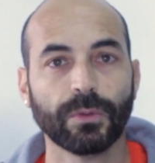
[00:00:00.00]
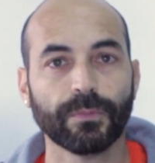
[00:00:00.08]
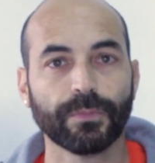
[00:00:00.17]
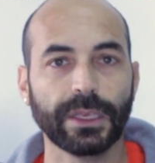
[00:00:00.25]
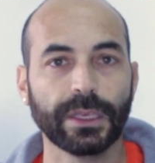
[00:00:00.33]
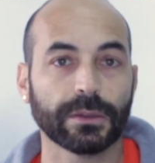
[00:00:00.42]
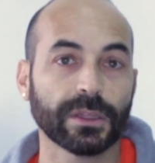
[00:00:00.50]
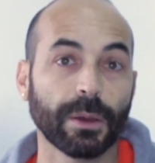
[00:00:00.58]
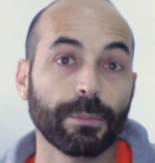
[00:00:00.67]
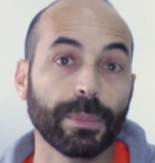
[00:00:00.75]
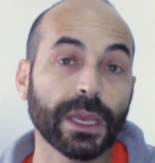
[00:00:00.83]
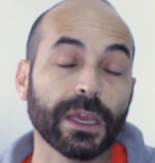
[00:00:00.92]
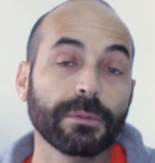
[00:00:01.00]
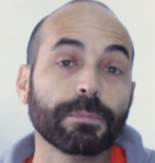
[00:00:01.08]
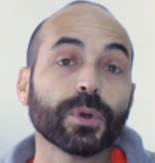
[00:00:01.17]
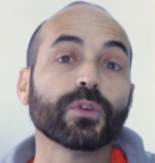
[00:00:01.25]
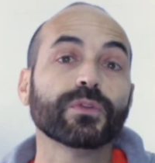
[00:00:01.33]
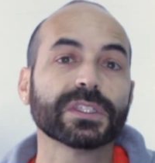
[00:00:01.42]
e também a
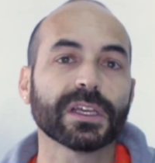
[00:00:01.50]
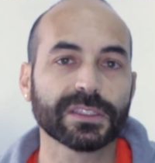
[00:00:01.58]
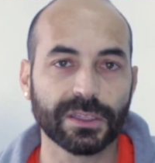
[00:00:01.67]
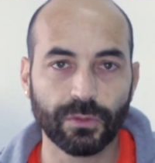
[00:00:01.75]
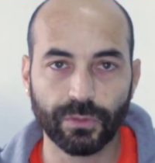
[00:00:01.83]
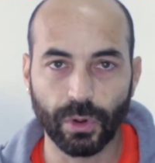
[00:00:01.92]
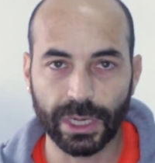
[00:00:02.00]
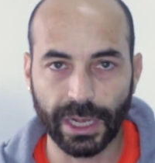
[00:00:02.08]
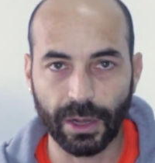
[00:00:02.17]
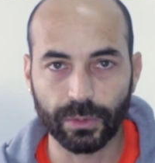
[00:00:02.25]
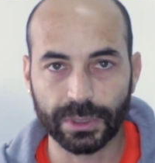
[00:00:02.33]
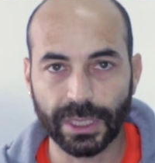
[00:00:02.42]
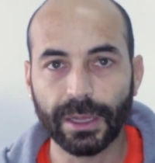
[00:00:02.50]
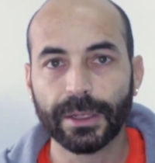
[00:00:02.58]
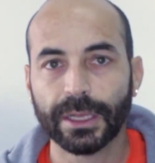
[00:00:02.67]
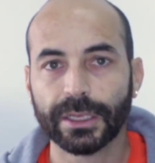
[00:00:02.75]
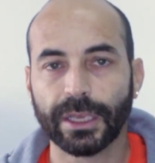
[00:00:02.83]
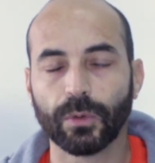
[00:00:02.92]
improvisação vocal, tá?
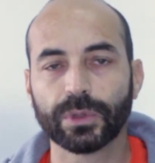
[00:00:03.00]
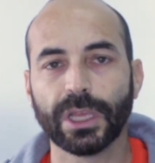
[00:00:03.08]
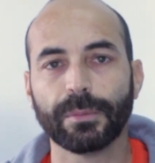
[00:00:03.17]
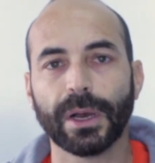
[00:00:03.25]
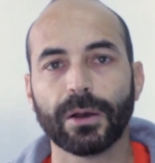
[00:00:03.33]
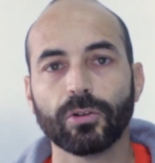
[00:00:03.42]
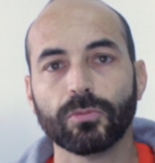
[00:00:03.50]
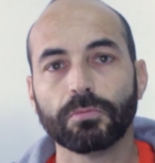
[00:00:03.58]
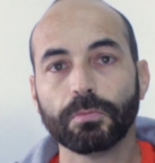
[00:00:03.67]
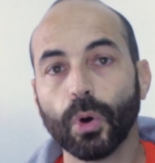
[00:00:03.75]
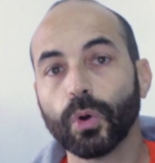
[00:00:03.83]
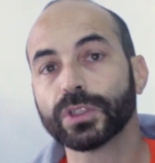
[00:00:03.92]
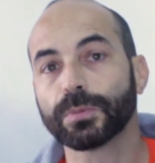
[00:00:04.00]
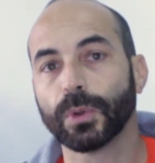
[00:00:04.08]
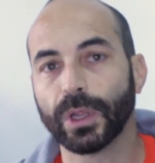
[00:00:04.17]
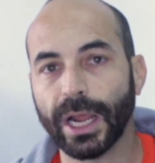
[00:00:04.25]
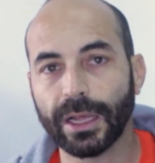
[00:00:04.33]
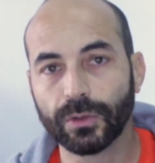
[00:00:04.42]
Que é um tema pouco
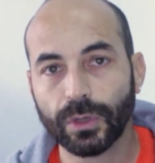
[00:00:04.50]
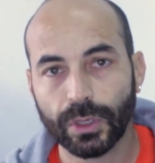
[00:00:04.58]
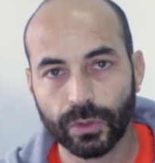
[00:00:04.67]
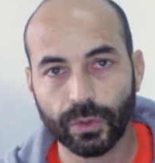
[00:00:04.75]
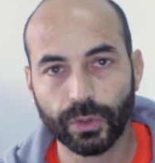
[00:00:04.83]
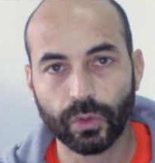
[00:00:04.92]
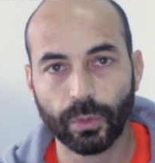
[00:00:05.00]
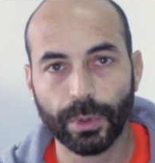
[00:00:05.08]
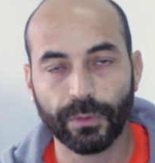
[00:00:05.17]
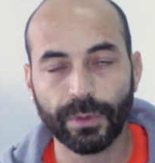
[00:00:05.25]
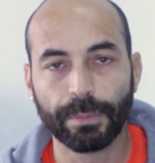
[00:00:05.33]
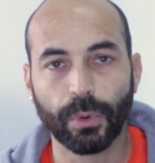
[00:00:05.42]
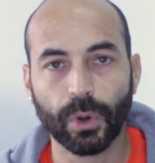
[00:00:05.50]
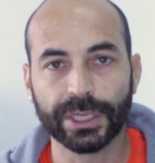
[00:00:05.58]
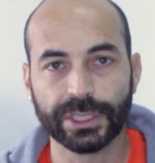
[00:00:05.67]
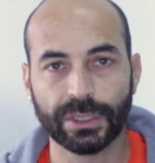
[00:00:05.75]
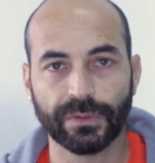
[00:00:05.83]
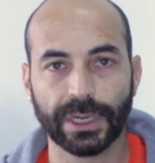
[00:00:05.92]
explorado no YouTube, eu vi pouca
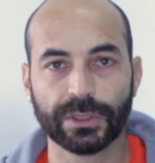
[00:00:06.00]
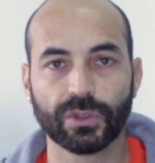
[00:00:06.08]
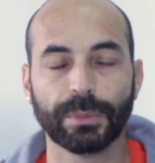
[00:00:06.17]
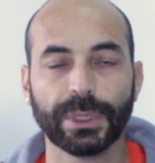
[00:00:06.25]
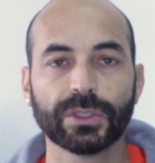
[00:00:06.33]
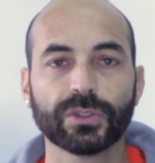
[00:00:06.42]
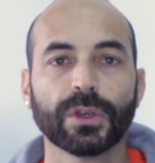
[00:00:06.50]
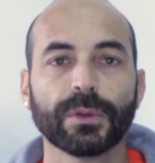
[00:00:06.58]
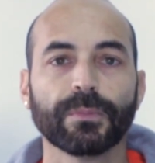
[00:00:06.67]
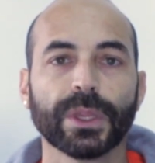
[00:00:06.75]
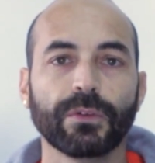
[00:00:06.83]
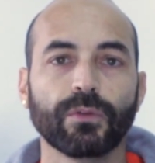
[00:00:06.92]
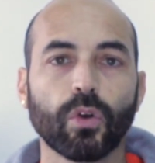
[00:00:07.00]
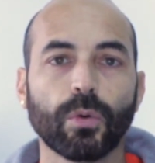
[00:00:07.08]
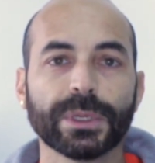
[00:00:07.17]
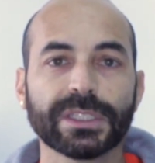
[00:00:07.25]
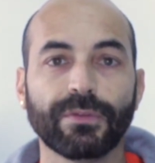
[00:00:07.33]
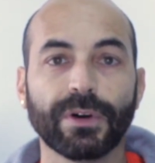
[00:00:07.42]
gente falando sobre isso e vou
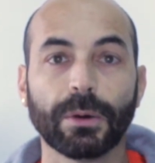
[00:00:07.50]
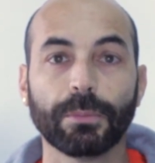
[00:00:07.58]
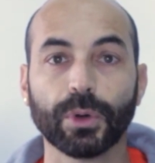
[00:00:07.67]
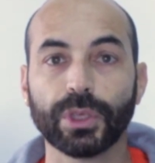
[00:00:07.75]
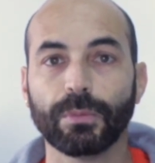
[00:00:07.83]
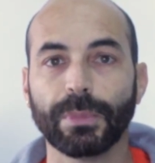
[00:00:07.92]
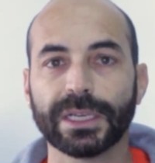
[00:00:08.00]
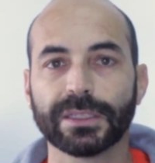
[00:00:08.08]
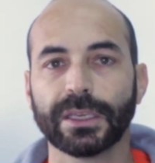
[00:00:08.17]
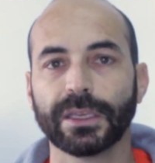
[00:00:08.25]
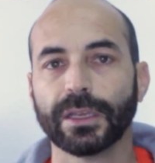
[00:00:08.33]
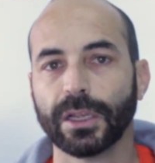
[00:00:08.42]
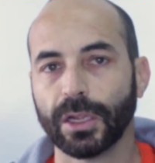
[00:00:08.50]
começar a falar um pouquinho mais aqui.